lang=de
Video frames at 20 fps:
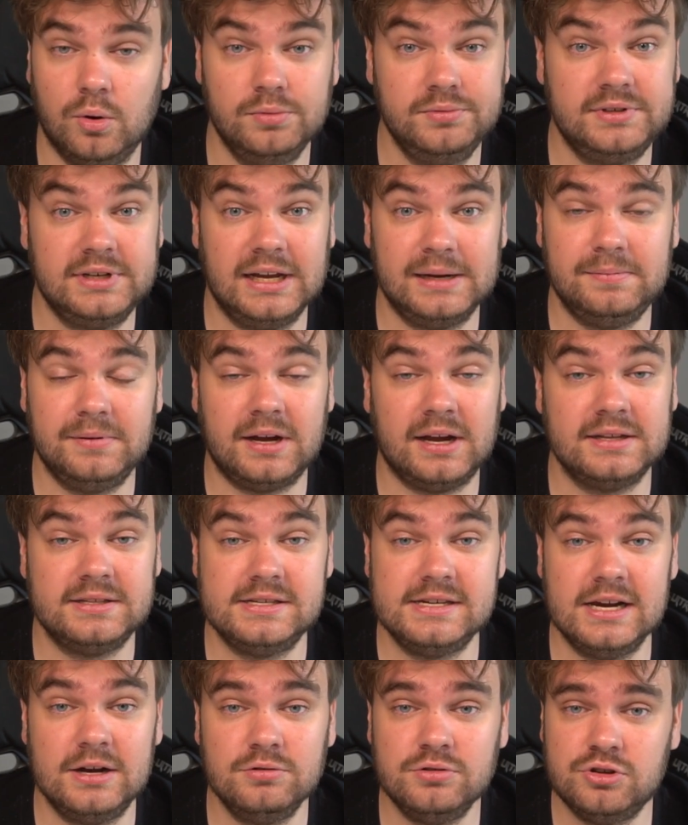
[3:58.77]
Und Gladbach hat
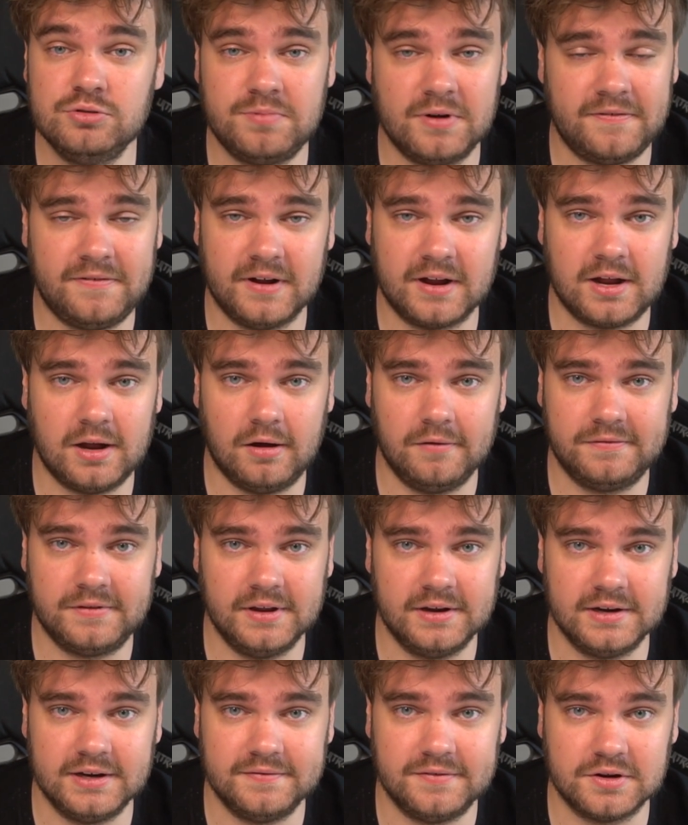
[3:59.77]
sich auch super verkauft
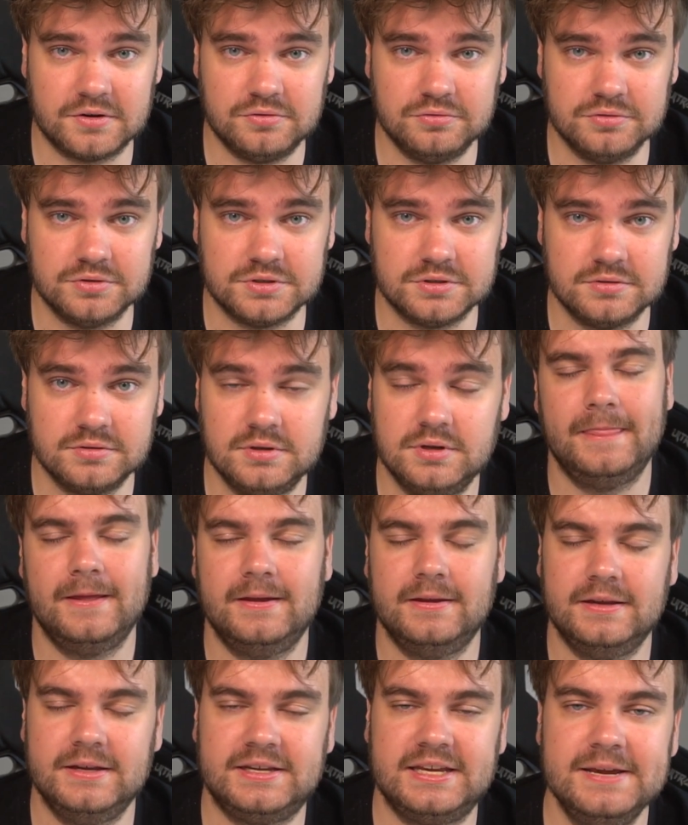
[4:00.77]
gegen Leverkusen.
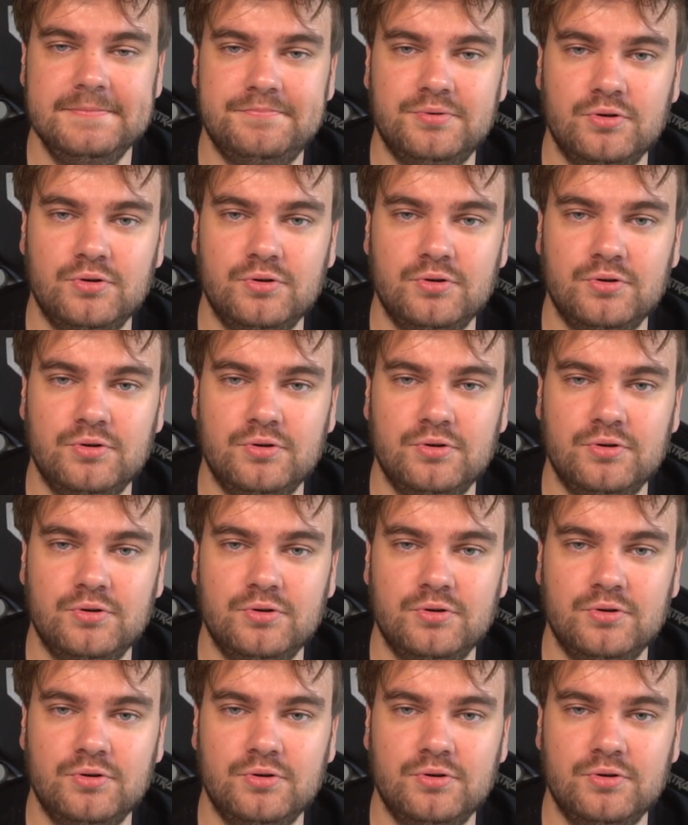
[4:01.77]
Ich gebe